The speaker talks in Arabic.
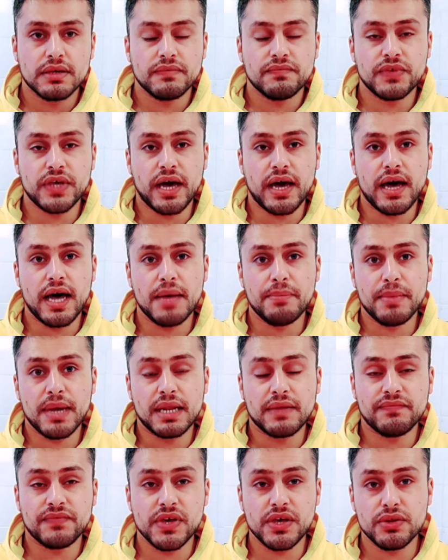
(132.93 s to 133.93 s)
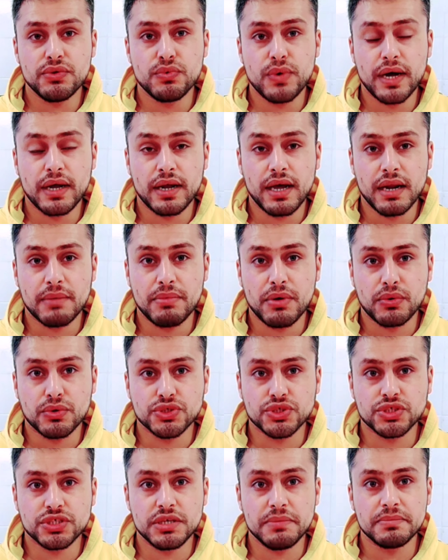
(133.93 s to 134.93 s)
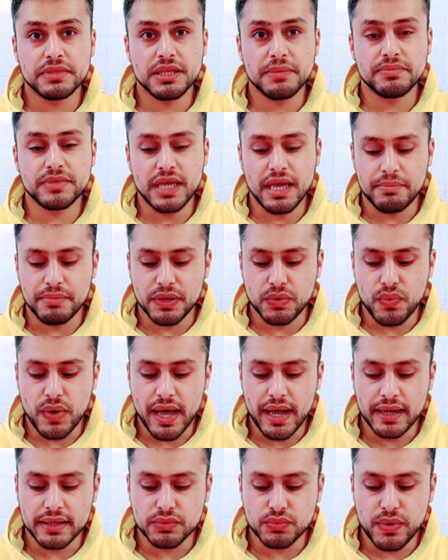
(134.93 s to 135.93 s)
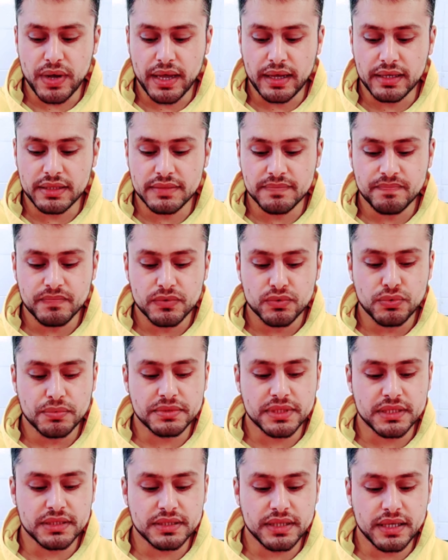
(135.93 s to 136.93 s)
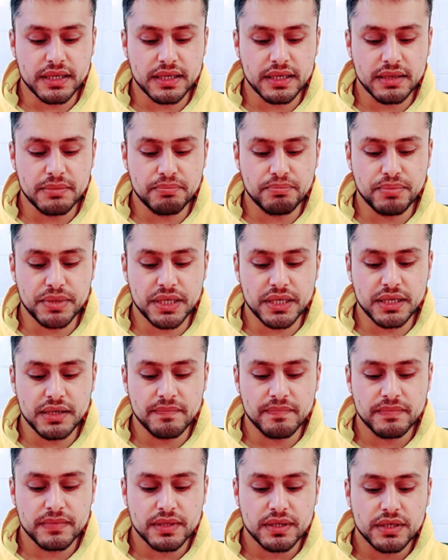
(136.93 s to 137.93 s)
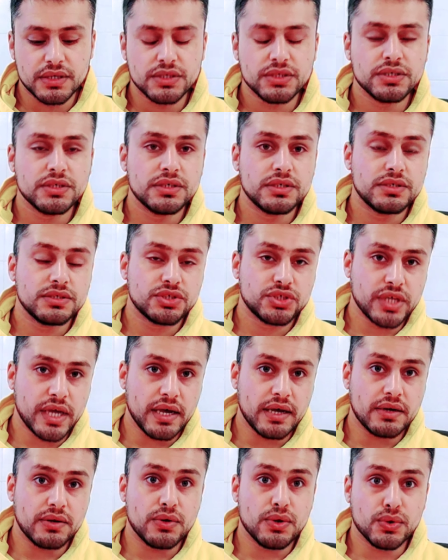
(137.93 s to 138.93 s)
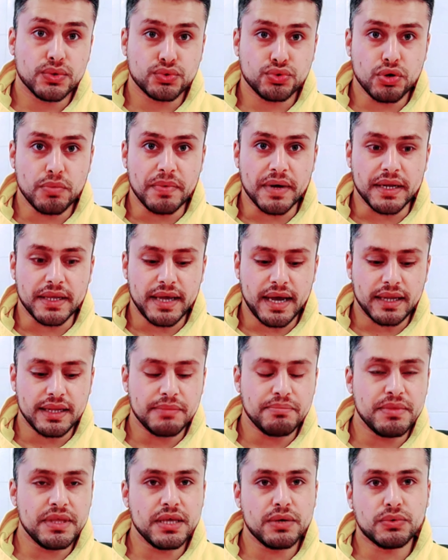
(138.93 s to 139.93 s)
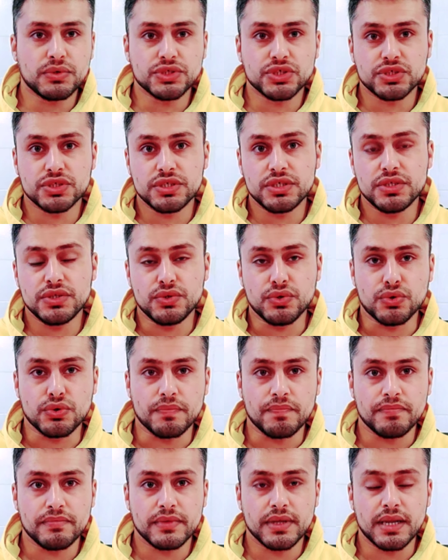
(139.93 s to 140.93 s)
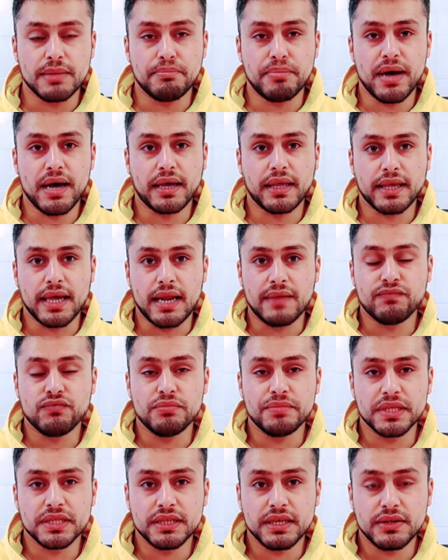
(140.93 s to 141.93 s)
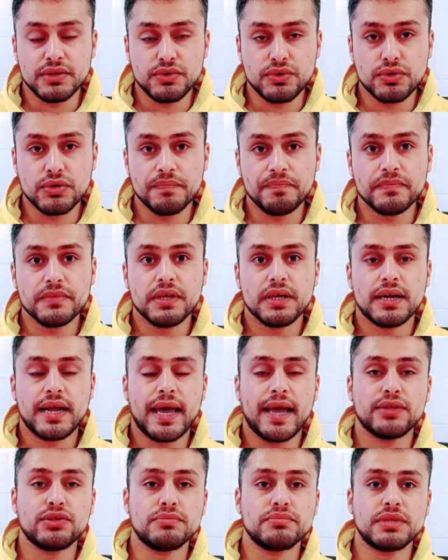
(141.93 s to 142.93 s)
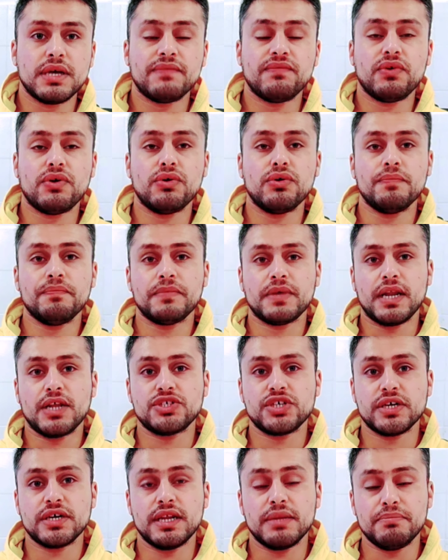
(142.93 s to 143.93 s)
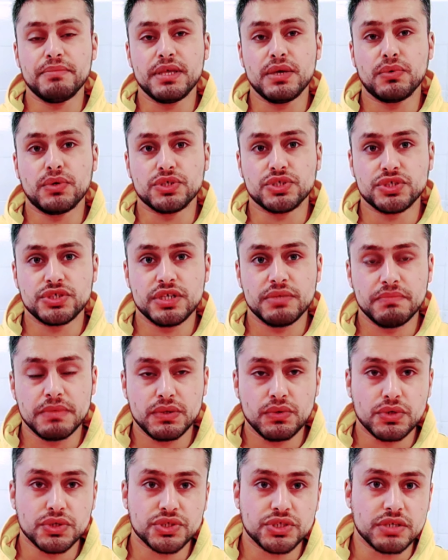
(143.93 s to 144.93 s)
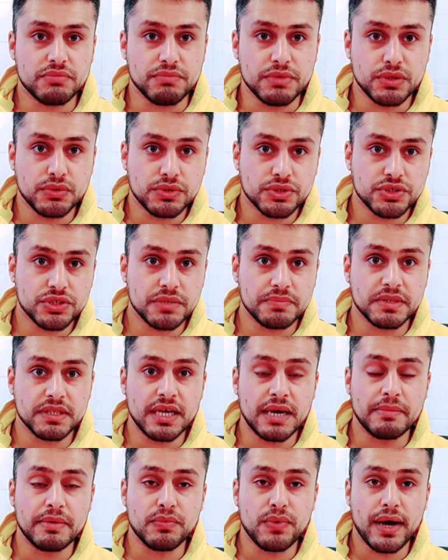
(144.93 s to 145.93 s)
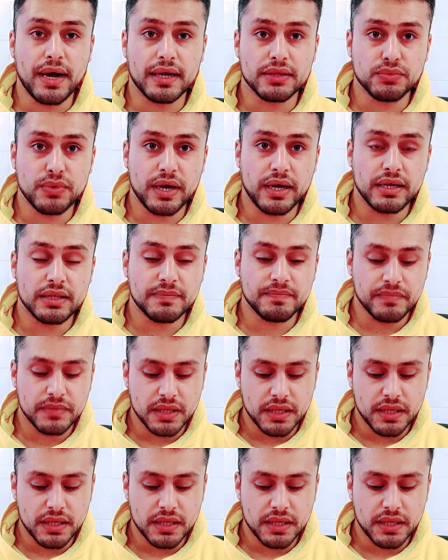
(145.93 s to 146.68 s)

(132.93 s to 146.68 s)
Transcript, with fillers: في عام 2024 تبدا من 1 1 وتنتهي بشهر اكتوبر يعني 120 يورو الباقي 1200 يورو راح يتم دفعه على شكل 120 120 120 ابتداء من 1 1